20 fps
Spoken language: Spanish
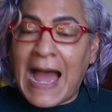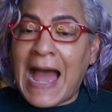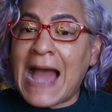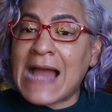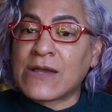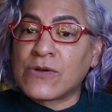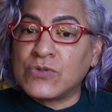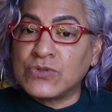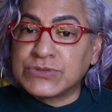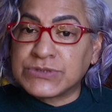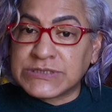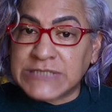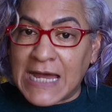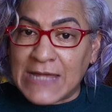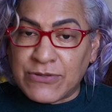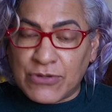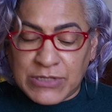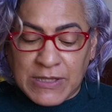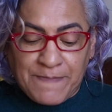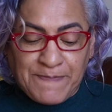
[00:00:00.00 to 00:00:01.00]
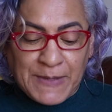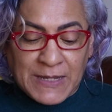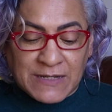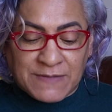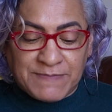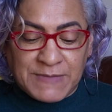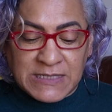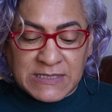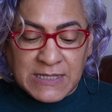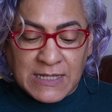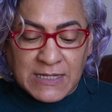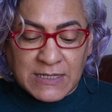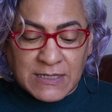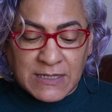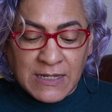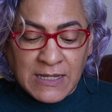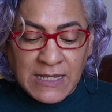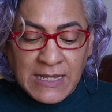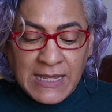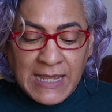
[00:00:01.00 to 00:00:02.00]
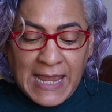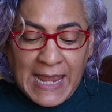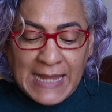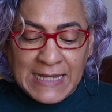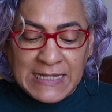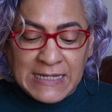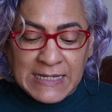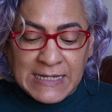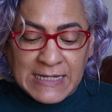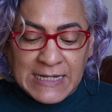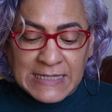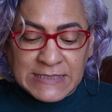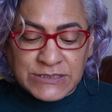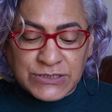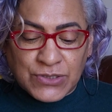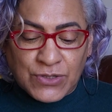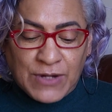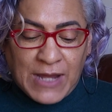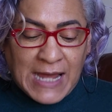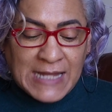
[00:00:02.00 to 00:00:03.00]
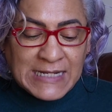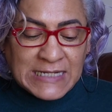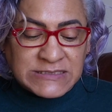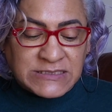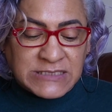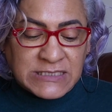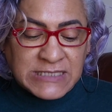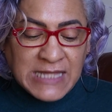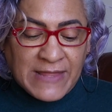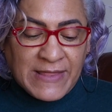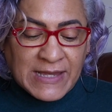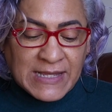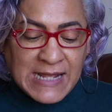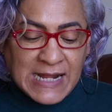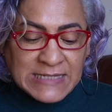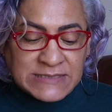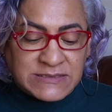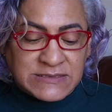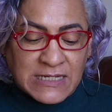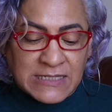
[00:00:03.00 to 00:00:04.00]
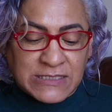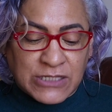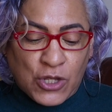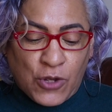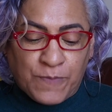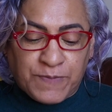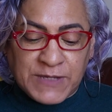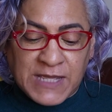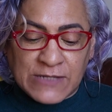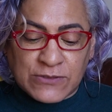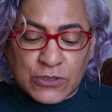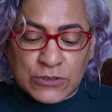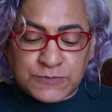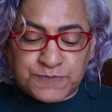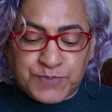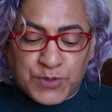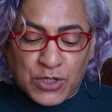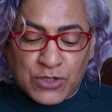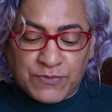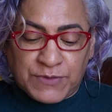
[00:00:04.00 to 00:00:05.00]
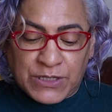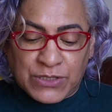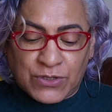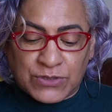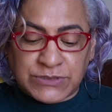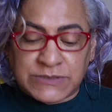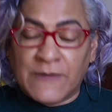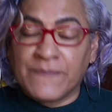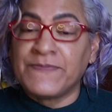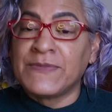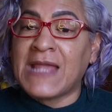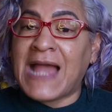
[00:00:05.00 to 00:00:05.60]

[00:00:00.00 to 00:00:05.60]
acusado de permitir el ingreso a la citada cárcel de objetos prohibidos,